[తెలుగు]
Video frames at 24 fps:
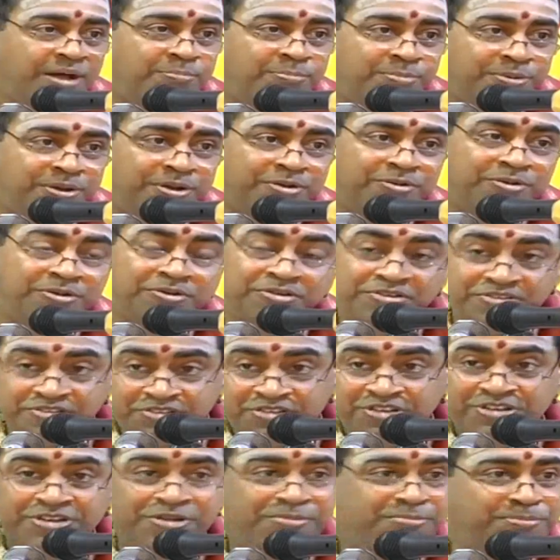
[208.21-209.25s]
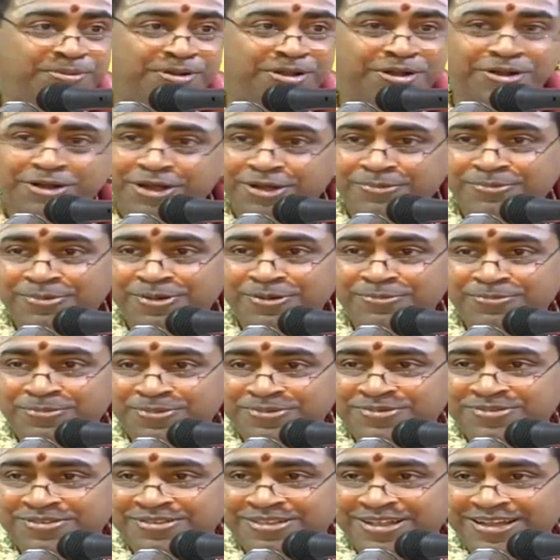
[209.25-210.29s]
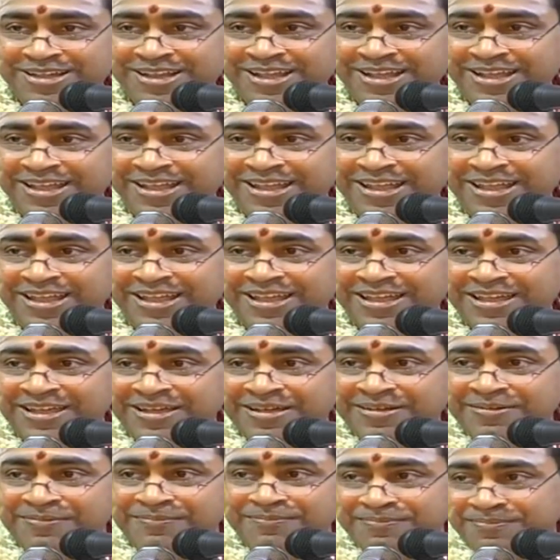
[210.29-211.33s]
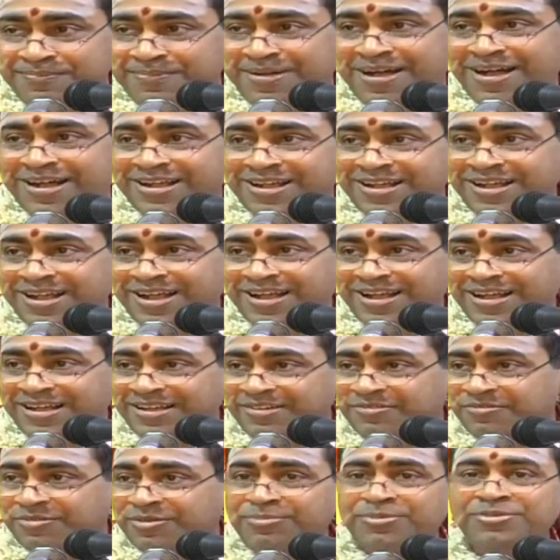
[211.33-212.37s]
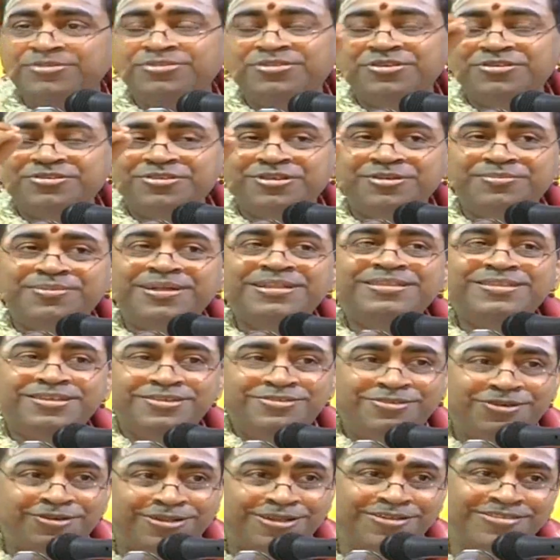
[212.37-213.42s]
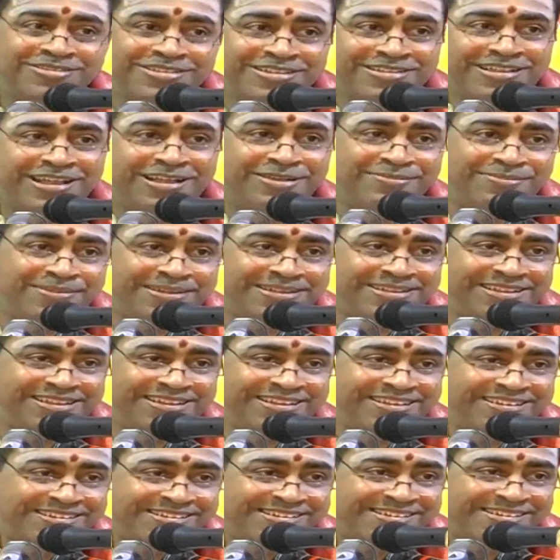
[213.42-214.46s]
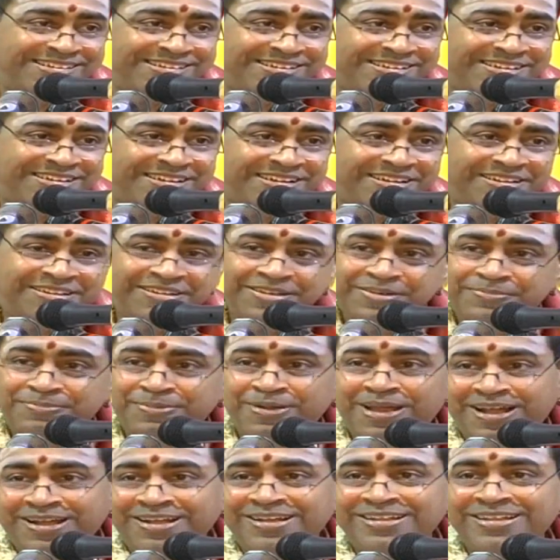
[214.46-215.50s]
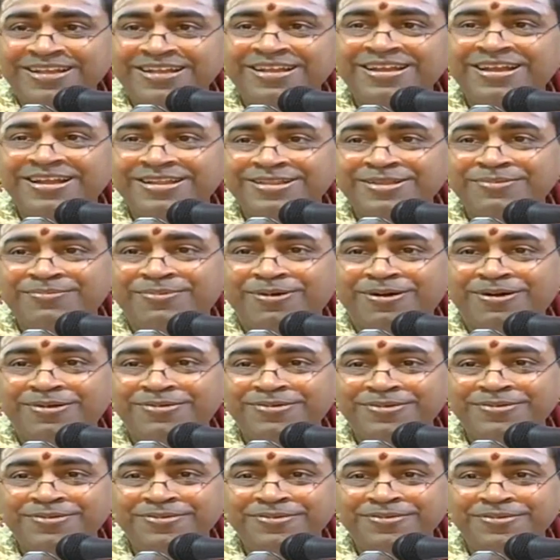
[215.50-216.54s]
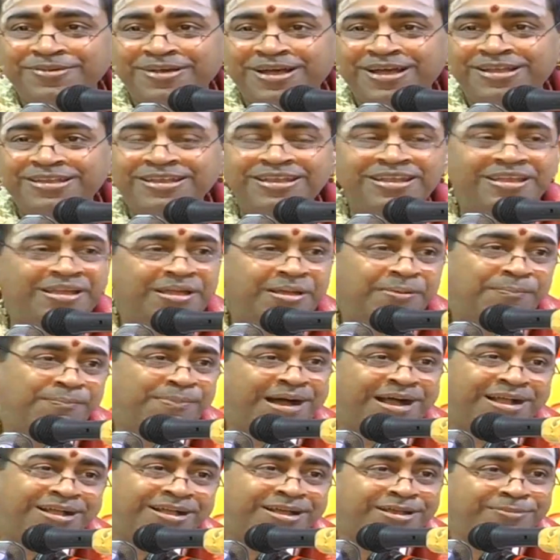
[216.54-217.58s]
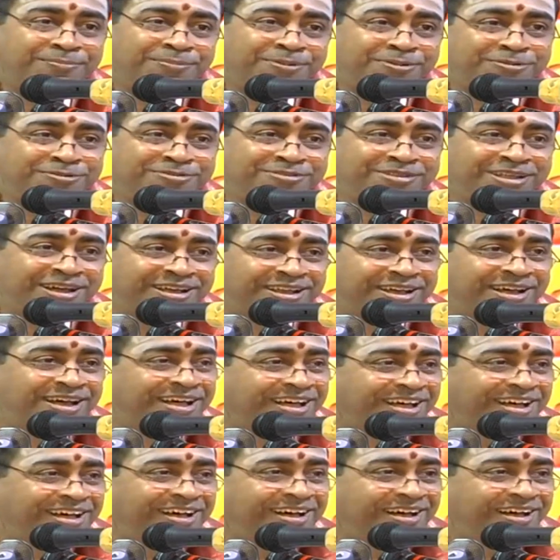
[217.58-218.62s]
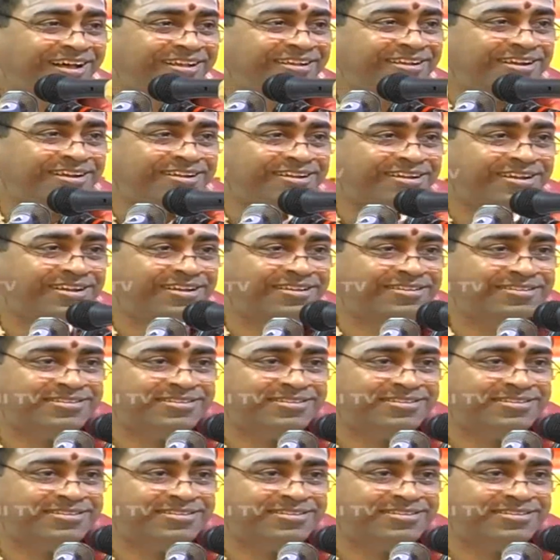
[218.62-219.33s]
అప్పుడు అనుకున్నాడు చిన్నప్పుడు నాకు కడుపు నొప్పి వస్తుందంటే మా అక్క విభూతి తీసుకుని మంత్రి నోట్లో వేసి తగ్గిపోయేది ఇప్పుడు అక్క దగ్గరికి వెళ్తే బాగుండు అని మా అక్కని పిలుస్తారా అన్నట్టు